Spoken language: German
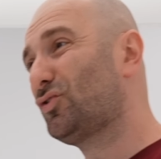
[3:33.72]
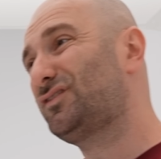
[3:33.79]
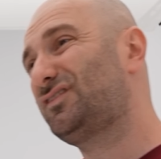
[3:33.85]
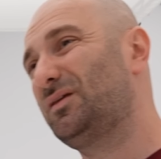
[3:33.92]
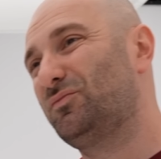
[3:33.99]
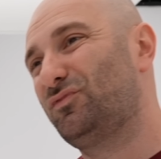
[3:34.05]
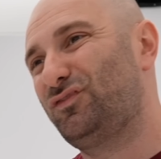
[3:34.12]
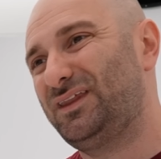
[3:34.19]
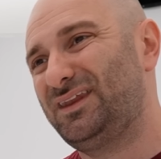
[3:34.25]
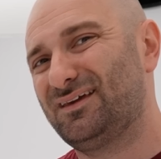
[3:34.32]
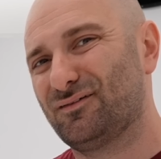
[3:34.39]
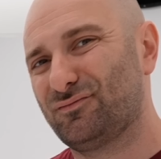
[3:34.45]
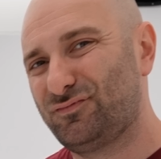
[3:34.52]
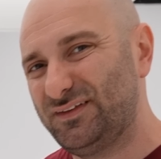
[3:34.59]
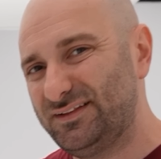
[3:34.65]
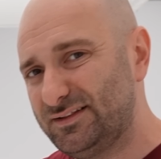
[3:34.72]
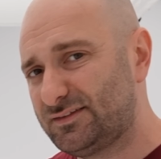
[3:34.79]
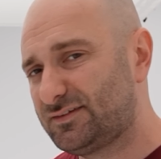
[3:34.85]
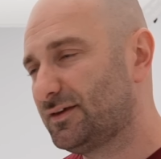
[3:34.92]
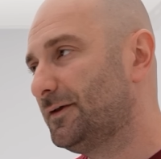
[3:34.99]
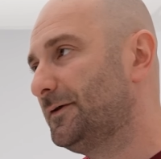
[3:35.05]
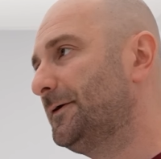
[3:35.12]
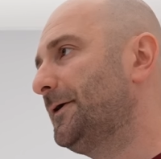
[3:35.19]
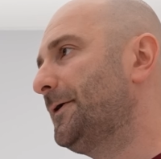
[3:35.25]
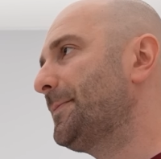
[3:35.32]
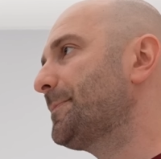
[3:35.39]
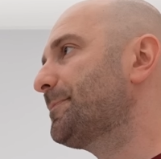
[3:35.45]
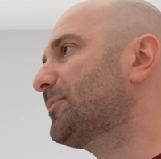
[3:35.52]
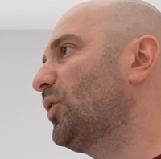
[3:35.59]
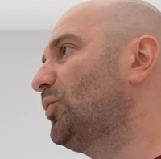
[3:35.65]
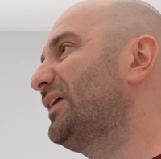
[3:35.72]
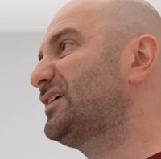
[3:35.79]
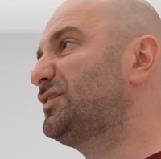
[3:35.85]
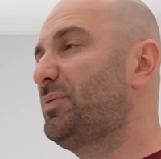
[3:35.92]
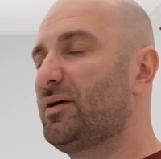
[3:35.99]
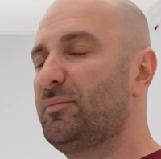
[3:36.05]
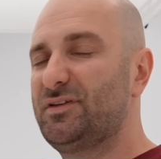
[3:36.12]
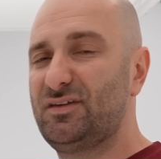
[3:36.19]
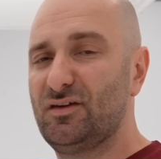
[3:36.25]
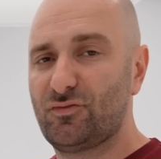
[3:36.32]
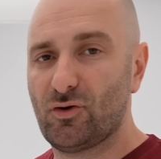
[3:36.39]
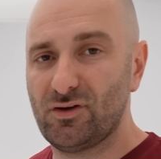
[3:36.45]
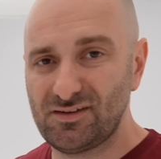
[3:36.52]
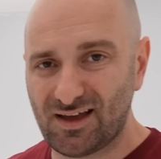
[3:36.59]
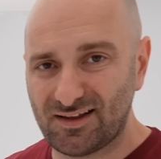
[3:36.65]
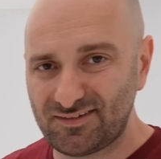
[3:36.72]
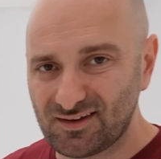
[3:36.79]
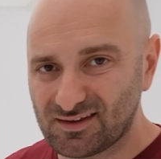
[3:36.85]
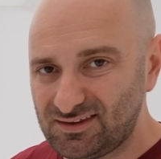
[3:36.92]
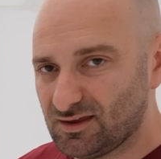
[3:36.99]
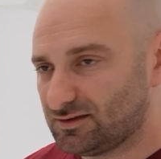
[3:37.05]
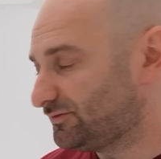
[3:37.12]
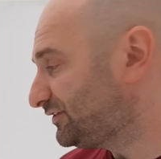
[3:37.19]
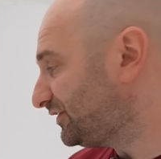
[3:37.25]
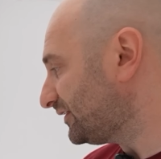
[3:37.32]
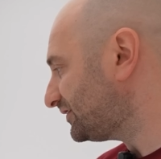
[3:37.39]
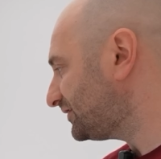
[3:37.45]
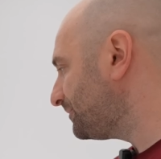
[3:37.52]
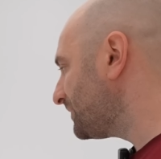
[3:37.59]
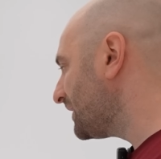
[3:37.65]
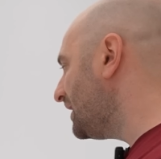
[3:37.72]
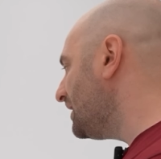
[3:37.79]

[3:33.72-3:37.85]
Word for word: trotzdem weniger wild und experimentierfreudig als der Kia EV6.